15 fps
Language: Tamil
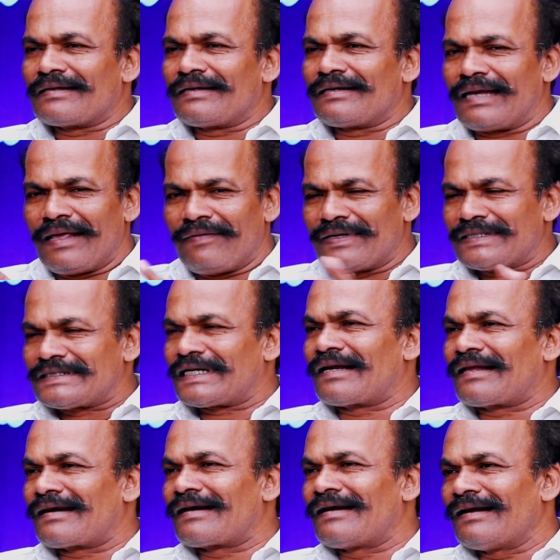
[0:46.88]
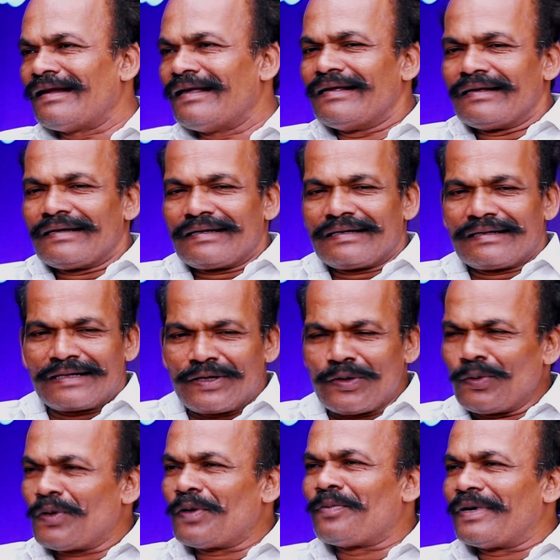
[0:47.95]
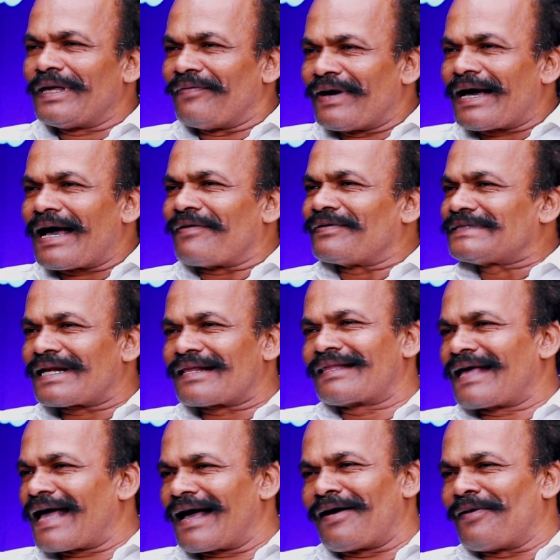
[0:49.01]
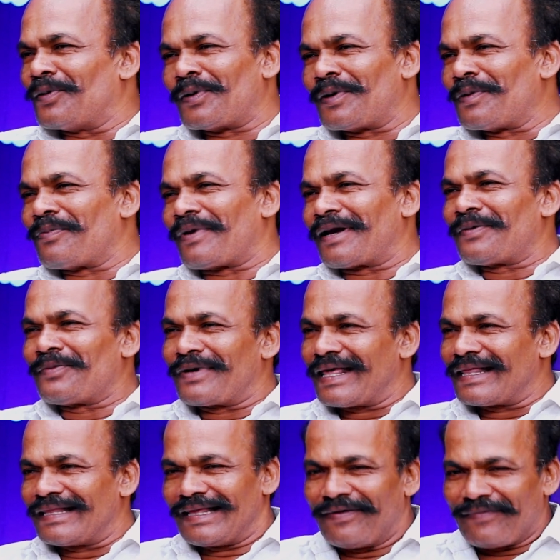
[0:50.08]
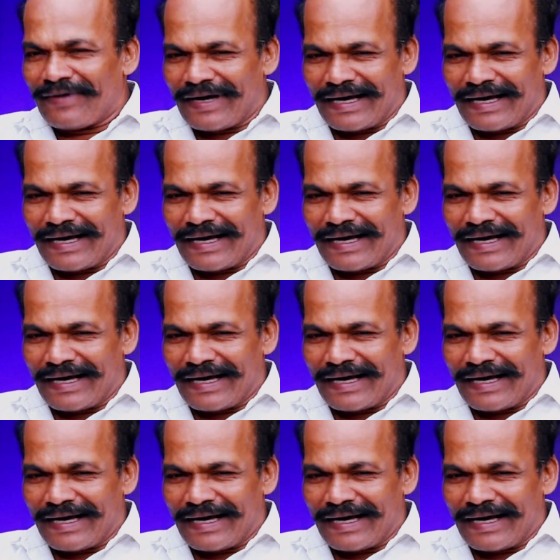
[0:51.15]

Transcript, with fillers: அல்லது டிவி சேனல்கள் இந்த யூடியூப் இவங்க அவசரத்துக்காக அவங்க ஒன்றும் பண்ண முடியாது